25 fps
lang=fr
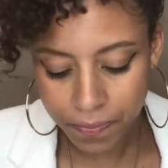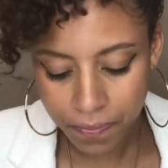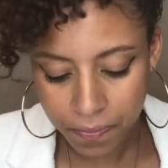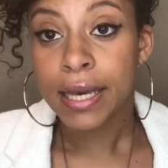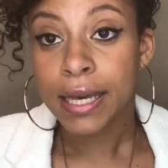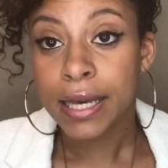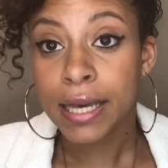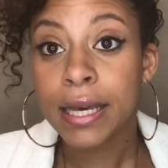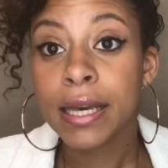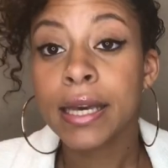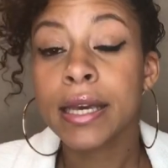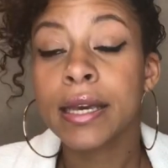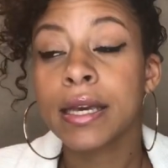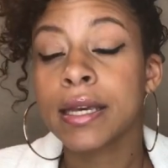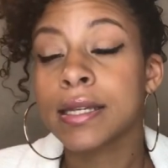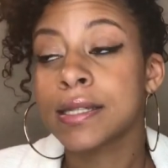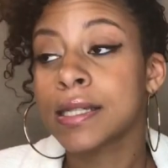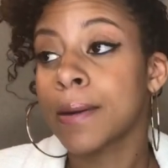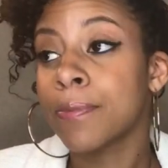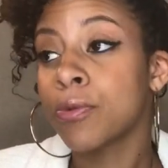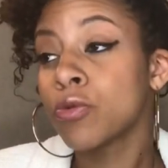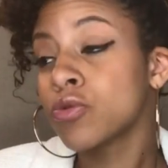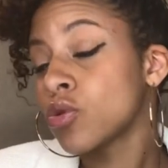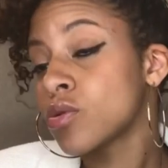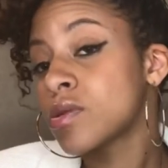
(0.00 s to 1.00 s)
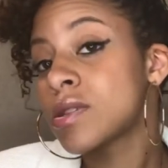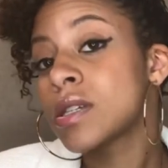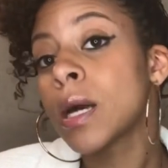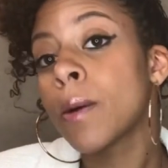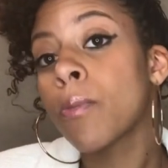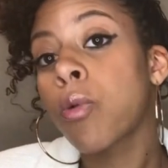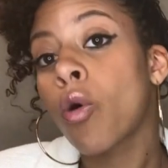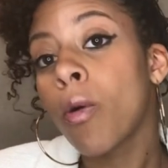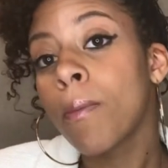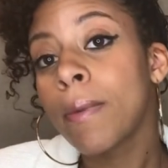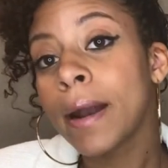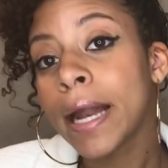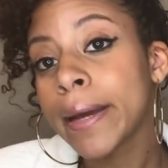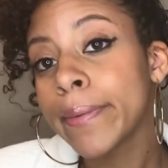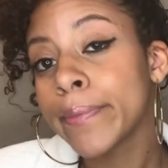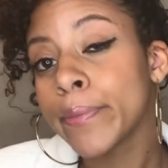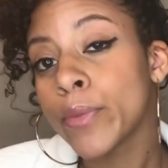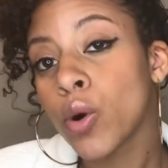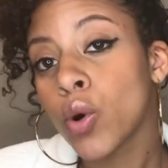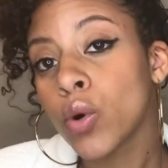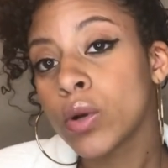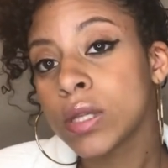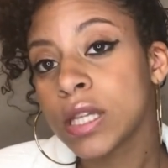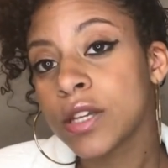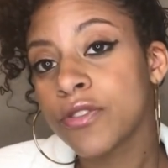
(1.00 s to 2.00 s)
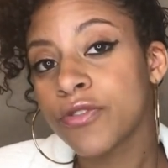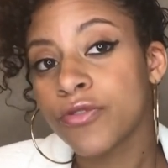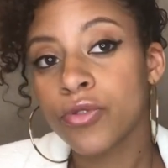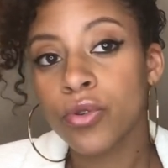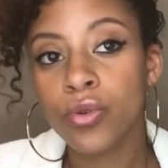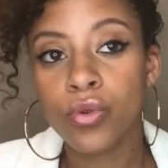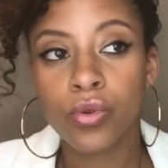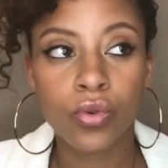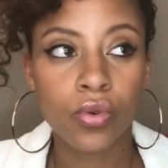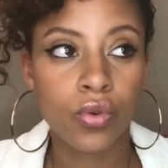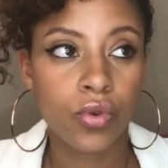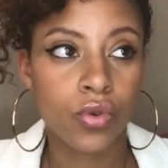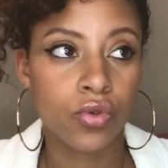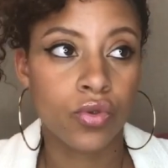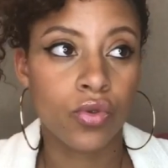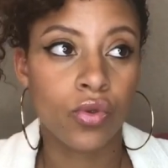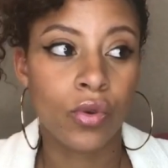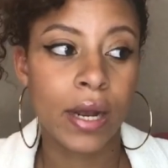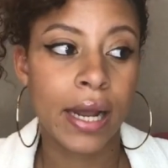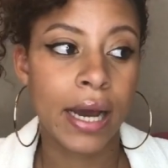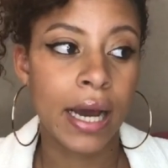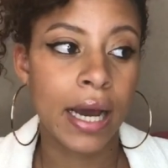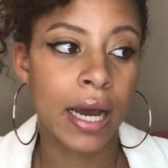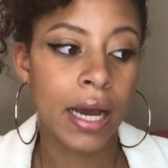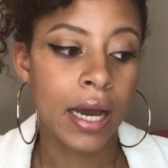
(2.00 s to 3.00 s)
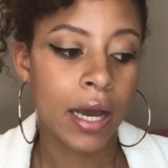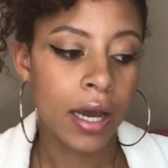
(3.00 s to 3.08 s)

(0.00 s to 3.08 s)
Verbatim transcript: Et ça pose aussi un problème au niveau de la